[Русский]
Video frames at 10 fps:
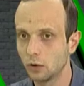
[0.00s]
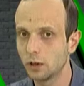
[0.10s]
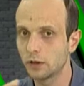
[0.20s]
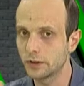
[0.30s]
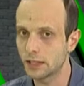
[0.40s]
Ну
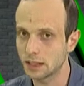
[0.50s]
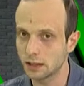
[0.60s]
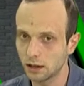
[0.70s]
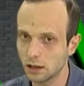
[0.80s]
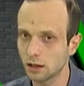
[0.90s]
и все
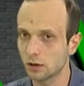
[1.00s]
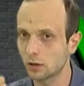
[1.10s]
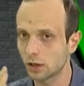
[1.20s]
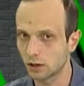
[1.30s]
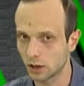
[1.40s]
остальные,
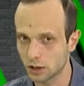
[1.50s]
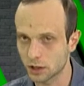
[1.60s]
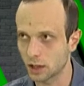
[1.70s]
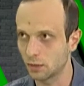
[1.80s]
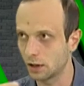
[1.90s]
которые так же
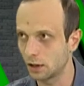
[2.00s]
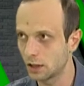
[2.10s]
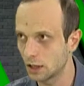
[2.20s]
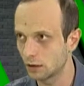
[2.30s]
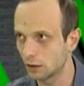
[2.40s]
самое
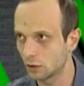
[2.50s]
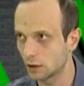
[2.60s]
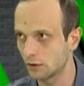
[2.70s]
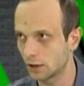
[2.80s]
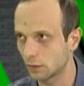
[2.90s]

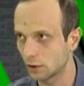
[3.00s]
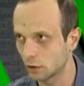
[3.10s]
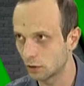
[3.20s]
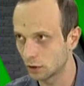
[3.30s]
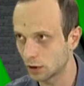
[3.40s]
делаются и в этом
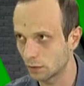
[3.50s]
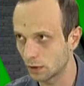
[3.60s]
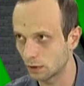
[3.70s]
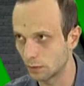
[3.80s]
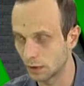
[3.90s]
году должны
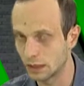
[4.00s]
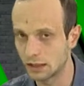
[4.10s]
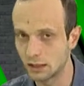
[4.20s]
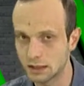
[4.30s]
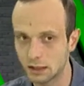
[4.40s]
быть
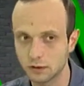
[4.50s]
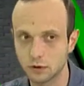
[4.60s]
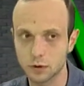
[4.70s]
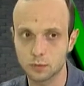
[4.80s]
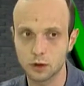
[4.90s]
сданы
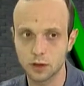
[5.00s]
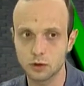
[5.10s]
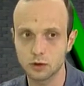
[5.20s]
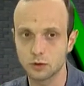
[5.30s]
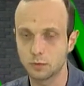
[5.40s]
в
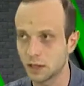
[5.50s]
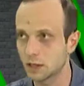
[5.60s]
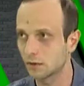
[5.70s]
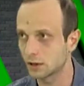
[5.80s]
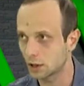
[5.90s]
эксплуатацию
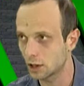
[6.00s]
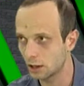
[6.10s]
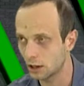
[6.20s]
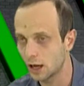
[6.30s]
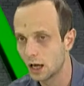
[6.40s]
местного
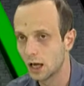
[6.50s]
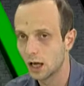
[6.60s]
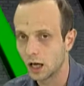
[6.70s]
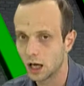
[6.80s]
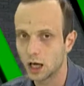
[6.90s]
значения,
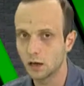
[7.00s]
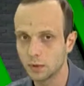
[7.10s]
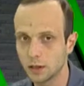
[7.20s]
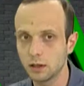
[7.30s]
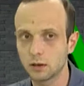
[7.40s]
э,
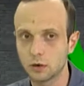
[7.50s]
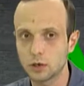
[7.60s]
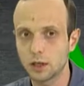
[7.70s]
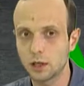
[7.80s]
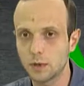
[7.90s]
мы
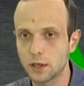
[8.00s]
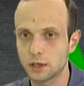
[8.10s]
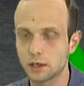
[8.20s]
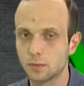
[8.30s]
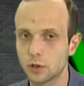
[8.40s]
тоже
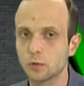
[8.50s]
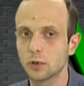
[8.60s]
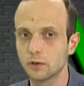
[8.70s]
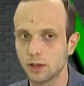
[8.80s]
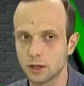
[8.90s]
объездили. Почему
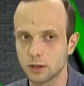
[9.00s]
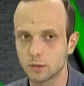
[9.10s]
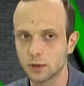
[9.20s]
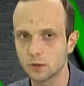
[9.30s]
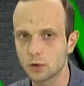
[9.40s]
это важно?
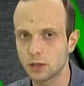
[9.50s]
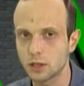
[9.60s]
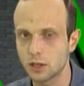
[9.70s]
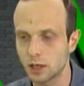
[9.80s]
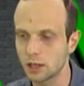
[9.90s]
Потому что
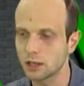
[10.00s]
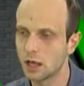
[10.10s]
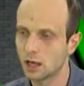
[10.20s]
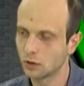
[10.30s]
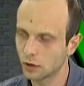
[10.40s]
сейчас,
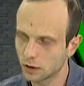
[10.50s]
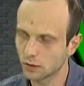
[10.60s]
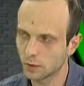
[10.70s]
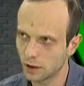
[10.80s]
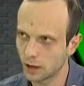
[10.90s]
до
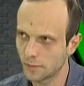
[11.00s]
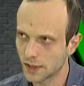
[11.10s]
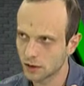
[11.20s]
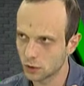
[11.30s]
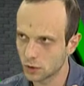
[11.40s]
этого была
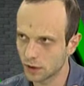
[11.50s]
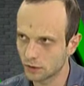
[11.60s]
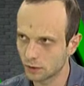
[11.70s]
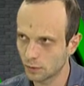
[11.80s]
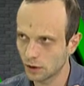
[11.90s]
служба
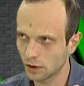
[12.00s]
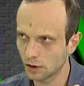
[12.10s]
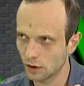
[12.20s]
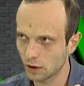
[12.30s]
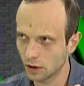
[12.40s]
автомобильных
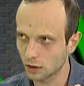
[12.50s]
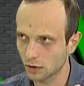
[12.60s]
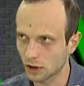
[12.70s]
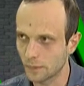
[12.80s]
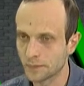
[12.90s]
дорог,
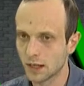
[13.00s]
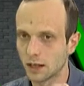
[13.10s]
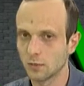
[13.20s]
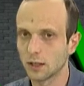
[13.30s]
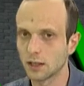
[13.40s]
которая
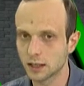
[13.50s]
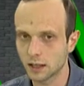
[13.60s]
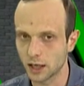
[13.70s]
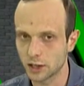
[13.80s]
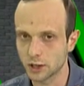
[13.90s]
была
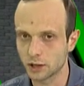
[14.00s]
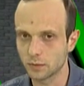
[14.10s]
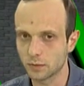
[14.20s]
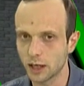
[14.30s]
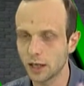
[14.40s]
заказана
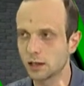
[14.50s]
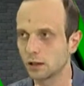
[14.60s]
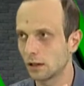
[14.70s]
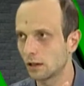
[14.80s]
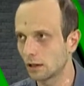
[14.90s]
заказчиком, да, и
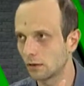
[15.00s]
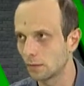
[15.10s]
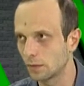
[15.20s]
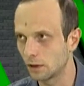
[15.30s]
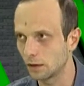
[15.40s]

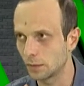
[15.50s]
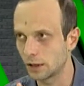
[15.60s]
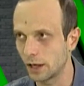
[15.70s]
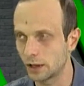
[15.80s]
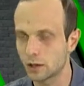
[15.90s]
контролировала
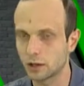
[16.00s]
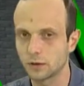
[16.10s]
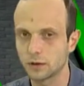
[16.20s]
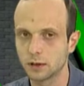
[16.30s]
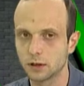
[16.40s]

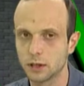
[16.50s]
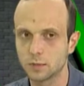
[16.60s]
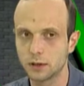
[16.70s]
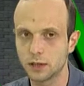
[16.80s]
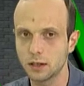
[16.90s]
подрядчиков э, на
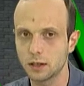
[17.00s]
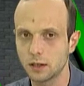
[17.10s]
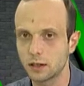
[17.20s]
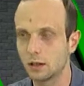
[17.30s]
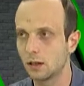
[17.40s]

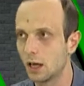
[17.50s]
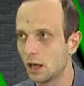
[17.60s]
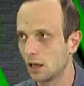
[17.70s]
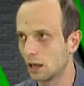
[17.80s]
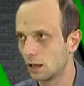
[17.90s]
исполнение и
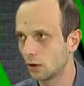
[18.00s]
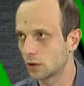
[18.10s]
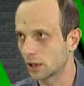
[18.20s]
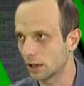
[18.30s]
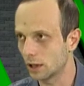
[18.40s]
э,
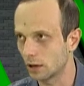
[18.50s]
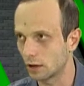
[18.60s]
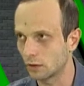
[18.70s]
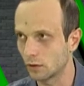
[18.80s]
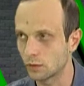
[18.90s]

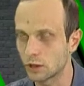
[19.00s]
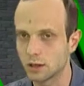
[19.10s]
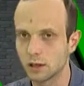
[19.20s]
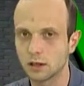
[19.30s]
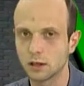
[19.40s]
устранение, в том
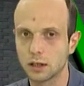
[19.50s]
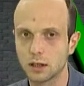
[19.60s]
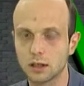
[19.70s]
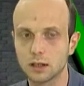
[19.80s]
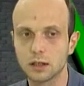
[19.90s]
числе,
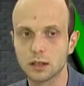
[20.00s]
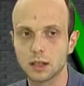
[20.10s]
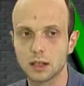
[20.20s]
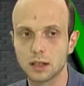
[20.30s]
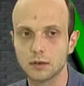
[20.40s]
каких-то
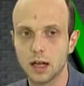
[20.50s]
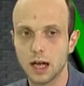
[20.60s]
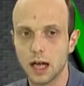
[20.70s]
недостатков.